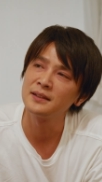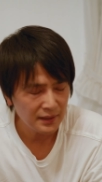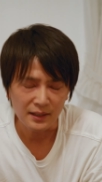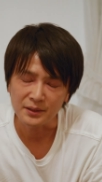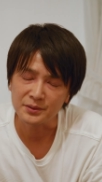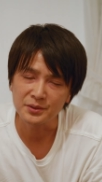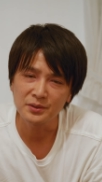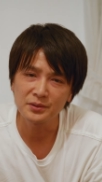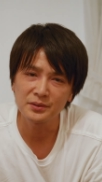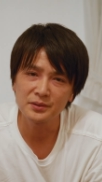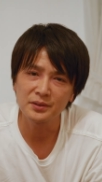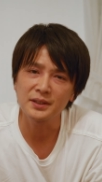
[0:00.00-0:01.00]
であのそ
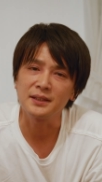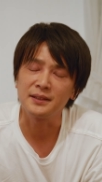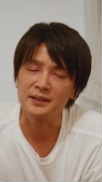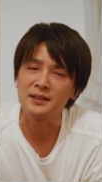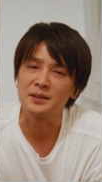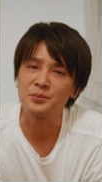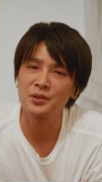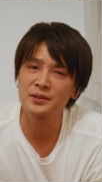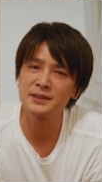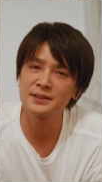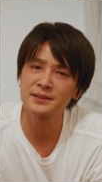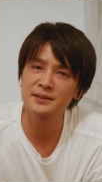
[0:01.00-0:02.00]
の時に
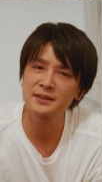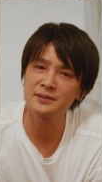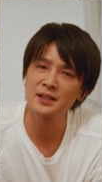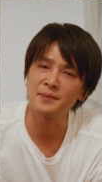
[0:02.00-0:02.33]
プロキシ作